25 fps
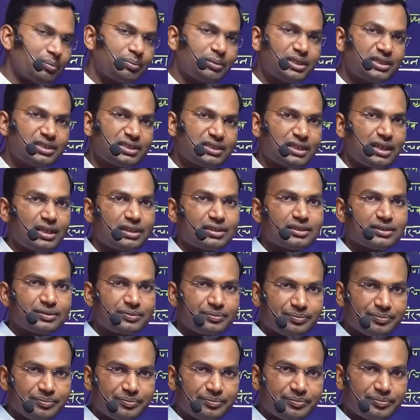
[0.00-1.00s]
सात
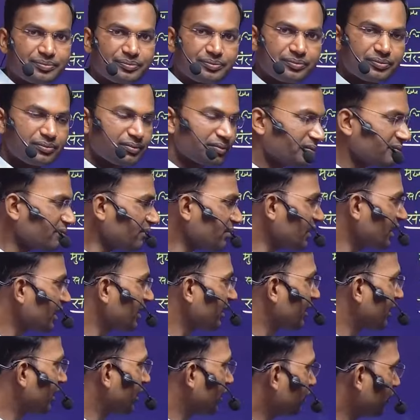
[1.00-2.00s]

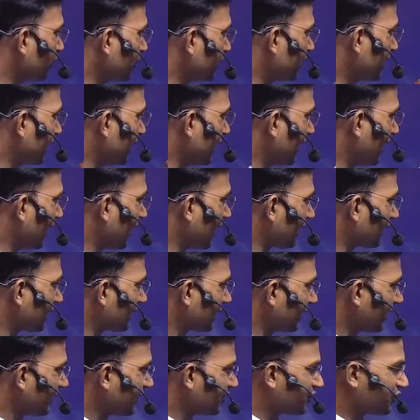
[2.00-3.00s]
तो ये
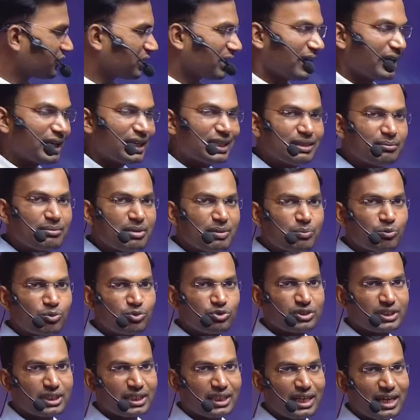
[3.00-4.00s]
आता है चार नंबर
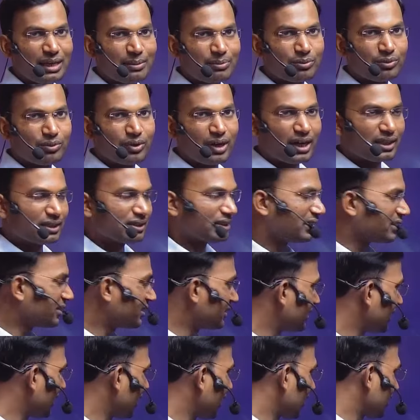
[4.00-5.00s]
पूछने आपको आता है जी
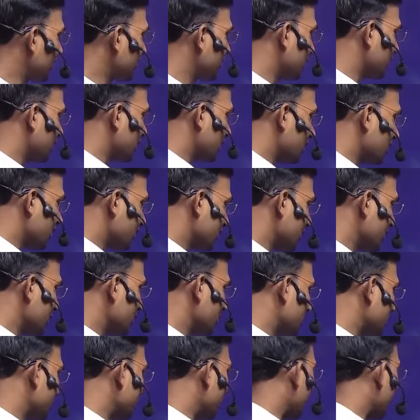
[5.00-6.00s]
ध्यान रखना ठीक समझ में आएगा